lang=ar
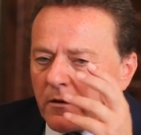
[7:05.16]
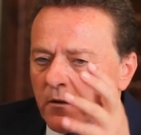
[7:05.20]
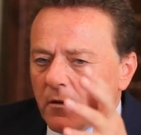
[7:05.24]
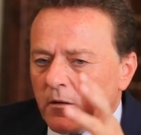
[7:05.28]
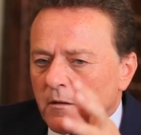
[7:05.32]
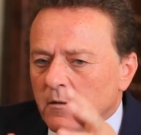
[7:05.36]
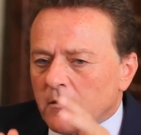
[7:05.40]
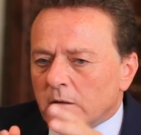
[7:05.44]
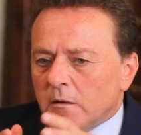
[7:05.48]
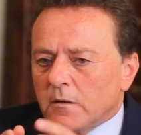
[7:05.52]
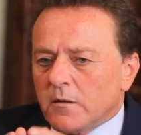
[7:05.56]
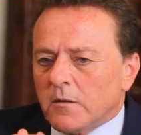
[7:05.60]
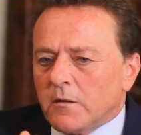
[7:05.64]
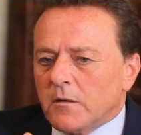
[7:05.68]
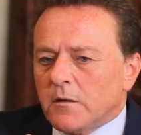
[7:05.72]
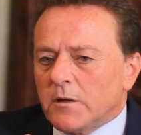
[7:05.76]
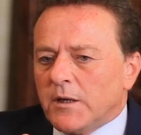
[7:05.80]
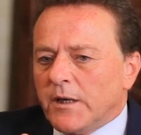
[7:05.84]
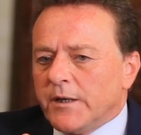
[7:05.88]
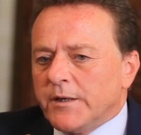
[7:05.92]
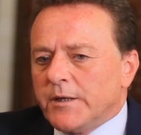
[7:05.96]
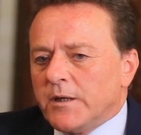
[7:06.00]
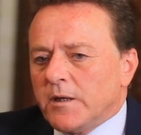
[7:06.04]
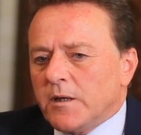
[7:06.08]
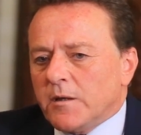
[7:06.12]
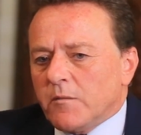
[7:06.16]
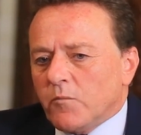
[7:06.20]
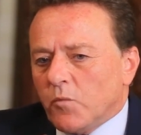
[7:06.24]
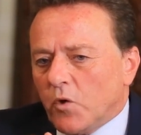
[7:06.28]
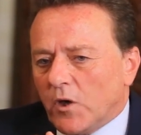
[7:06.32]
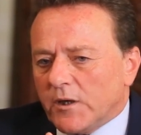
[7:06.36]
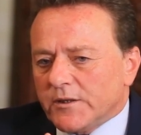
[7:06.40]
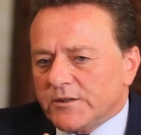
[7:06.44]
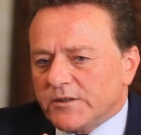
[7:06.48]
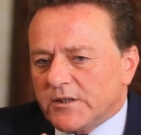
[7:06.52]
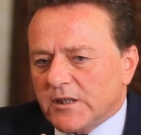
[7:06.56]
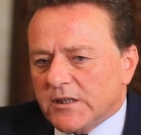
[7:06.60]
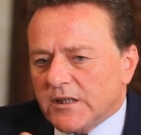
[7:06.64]
آه، يعني
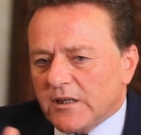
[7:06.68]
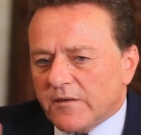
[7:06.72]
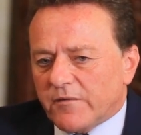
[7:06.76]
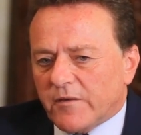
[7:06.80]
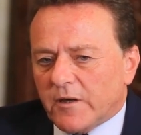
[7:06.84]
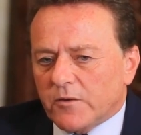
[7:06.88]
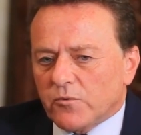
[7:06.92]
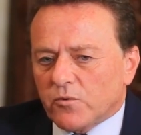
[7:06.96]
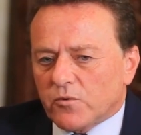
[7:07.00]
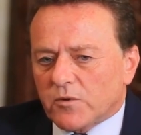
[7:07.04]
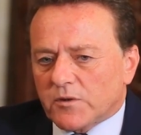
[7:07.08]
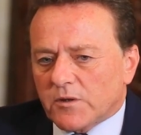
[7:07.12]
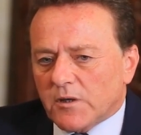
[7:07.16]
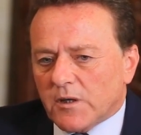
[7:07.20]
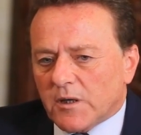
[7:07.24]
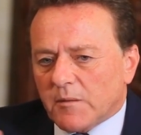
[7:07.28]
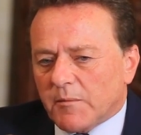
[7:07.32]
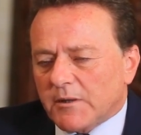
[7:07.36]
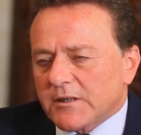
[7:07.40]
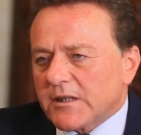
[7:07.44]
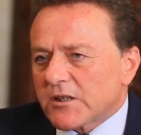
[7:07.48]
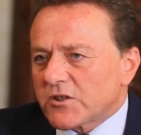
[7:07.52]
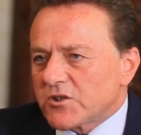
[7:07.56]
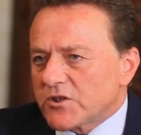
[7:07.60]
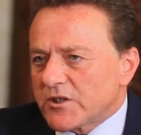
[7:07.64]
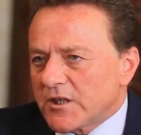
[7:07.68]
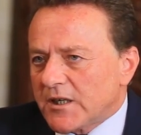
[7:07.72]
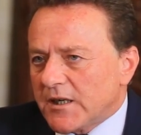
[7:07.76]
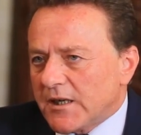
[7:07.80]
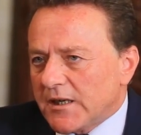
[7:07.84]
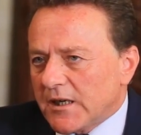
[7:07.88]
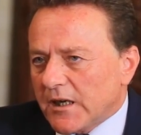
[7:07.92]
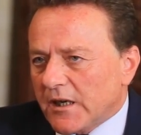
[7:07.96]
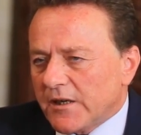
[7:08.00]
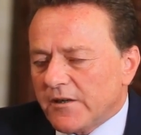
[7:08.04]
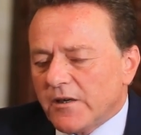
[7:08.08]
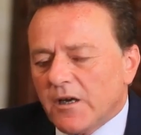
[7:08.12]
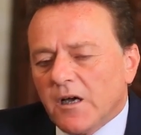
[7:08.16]
محدده في هذوك 14 سنه
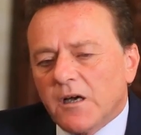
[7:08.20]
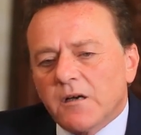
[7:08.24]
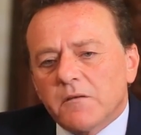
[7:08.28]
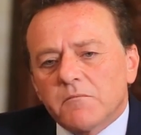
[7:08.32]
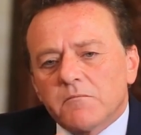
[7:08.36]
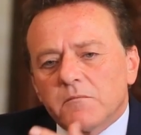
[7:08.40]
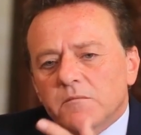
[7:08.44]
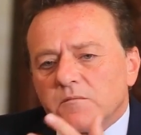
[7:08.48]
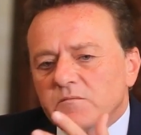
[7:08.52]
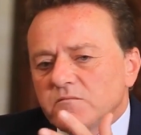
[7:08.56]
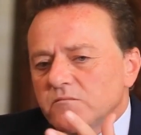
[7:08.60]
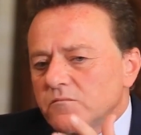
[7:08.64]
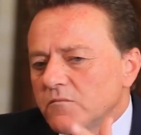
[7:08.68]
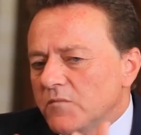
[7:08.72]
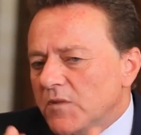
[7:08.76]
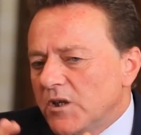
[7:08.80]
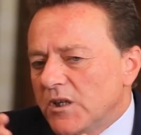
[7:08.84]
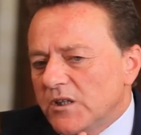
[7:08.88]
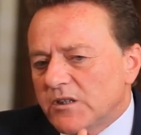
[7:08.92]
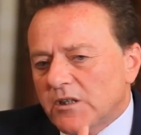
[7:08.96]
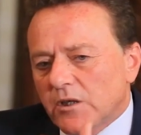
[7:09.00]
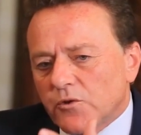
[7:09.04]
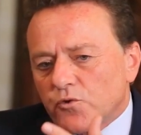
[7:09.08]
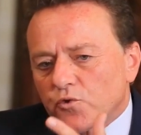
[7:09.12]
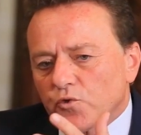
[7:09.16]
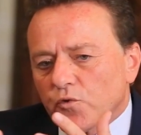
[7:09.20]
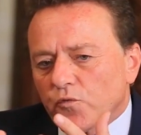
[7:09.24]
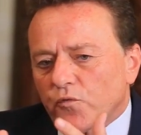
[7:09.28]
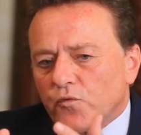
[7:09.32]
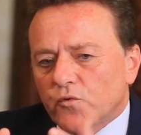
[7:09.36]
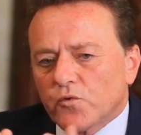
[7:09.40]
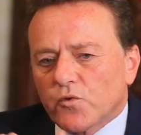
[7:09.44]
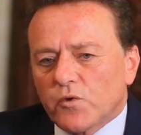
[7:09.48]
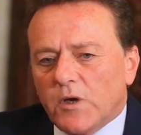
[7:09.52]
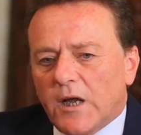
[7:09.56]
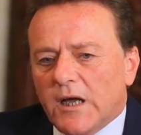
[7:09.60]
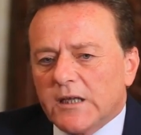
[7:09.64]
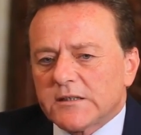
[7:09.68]
اللي قلنا ملي
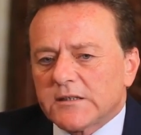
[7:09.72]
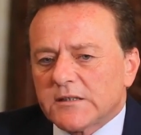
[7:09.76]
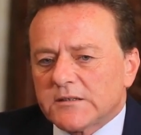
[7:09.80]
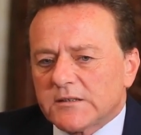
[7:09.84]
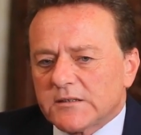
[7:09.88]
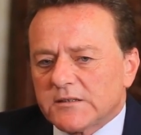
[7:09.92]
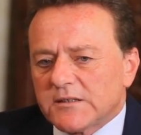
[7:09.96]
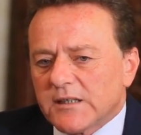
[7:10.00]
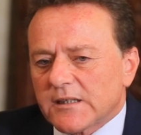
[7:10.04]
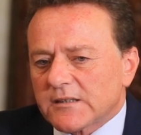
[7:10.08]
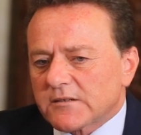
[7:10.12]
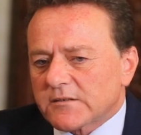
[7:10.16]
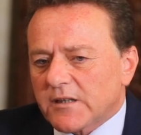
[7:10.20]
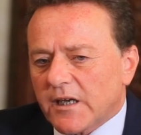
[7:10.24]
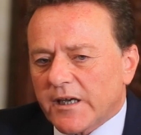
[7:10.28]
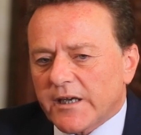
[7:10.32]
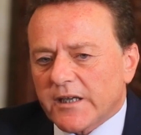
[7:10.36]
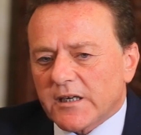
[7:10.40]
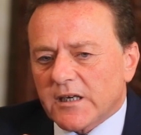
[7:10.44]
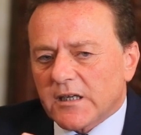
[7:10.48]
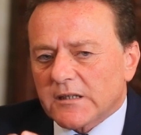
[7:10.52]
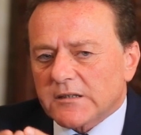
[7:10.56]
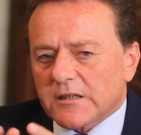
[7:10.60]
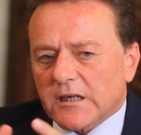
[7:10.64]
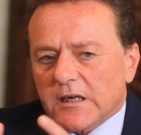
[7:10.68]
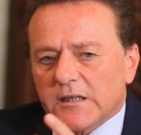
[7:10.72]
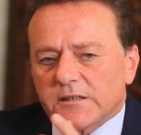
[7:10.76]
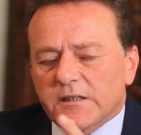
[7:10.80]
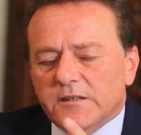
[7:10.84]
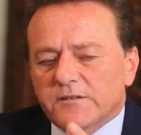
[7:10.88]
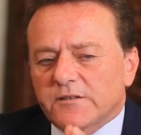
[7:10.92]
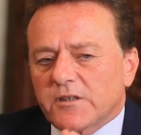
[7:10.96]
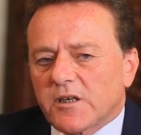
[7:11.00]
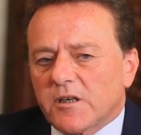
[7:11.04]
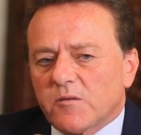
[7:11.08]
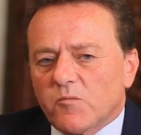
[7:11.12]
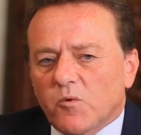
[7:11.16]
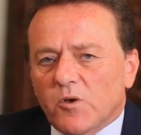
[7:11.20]
تنشوفوا العدد ديال الطائرات راه
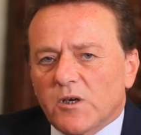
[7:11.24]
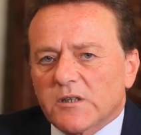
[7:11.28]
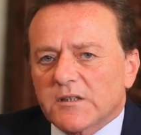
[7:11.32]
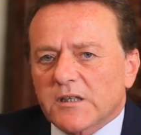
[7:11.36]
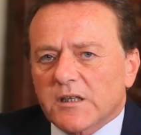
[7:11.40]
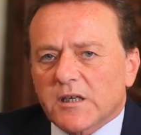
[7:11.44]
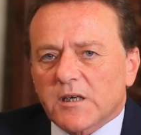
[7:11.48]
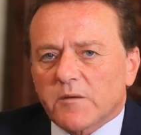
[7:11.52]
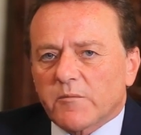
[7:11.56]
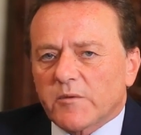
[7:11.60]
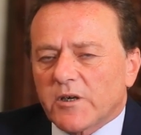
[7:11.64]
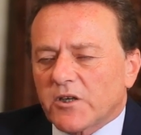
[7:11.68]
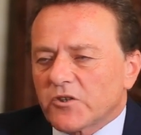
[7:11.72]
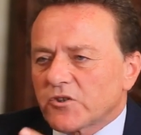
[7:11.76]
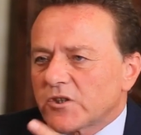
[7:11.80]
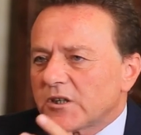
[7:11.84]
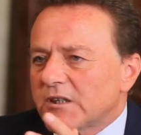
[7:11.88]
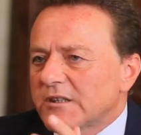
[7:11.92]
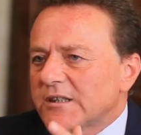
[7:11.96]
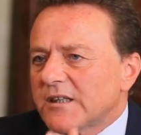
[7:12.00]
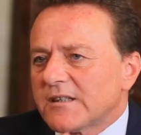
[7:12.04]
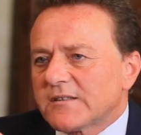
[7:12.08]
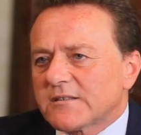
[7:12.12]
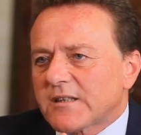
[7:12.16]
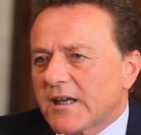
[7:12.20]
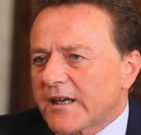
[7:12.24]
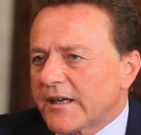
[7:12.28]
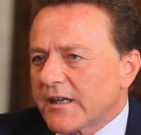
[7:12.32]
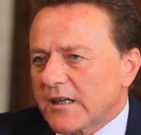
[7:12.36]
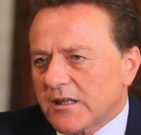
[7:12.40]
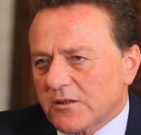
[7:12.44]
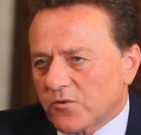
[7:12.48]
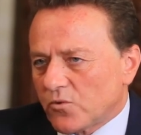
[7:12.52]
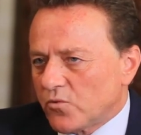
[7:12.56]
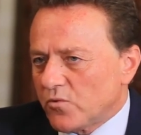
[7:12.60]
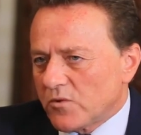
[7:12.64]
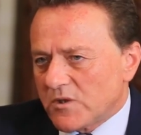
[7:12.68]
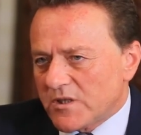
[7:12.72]
تنتكلموا على تقريبا 10 ديال
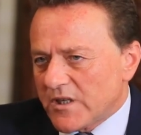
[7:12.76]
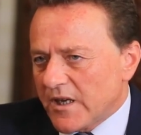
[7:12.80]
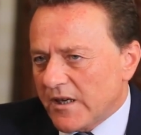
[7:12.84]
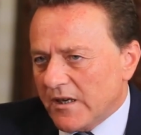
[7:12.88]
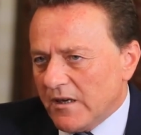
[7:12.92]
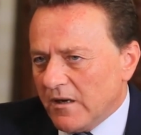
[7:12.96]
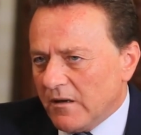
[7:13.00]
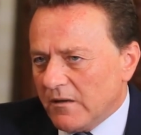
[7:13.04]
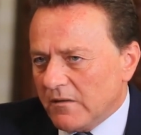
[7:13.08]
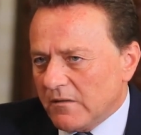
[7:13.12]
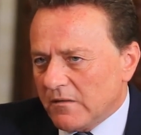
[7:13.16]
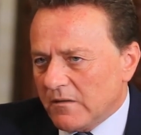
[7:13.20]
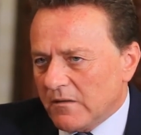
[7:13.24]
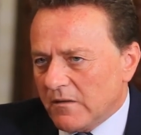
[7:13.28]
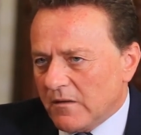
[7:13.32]
الطائرات كل سنه